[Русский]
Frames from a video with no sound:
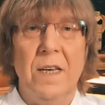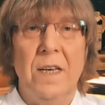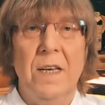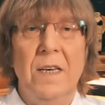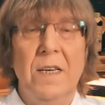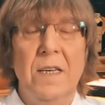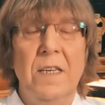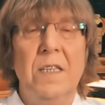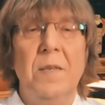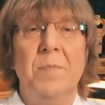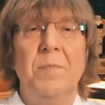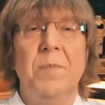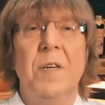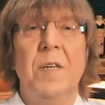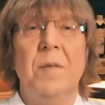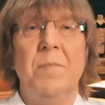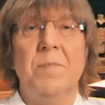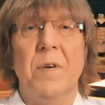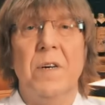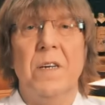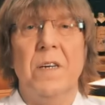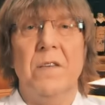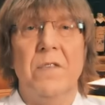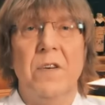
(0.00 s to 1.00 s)
И теперь
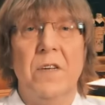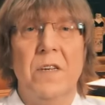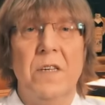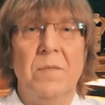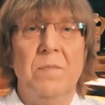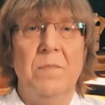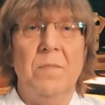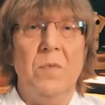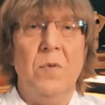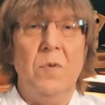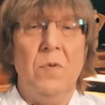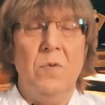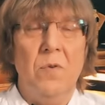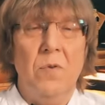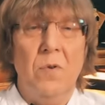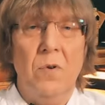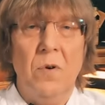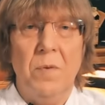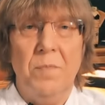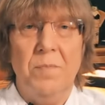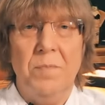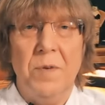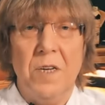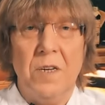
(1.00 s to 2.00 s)
поговорим
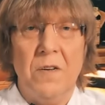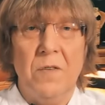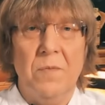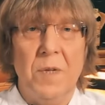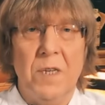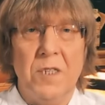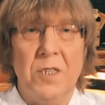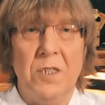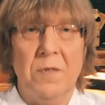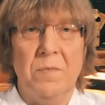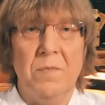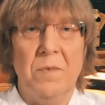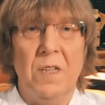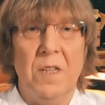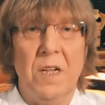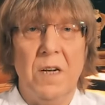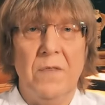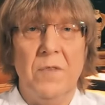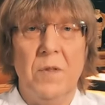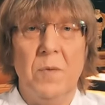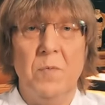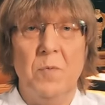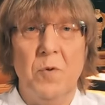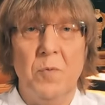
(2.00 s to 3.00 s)
о первом нашем
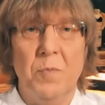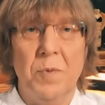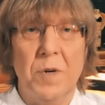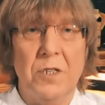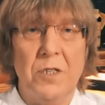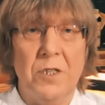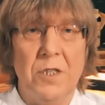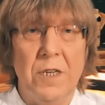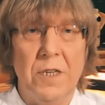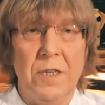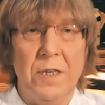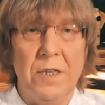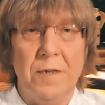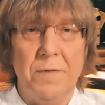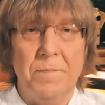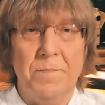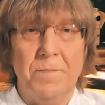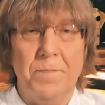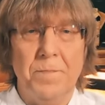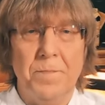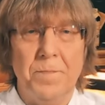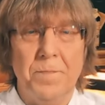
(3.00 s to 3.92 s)
главном упражнении.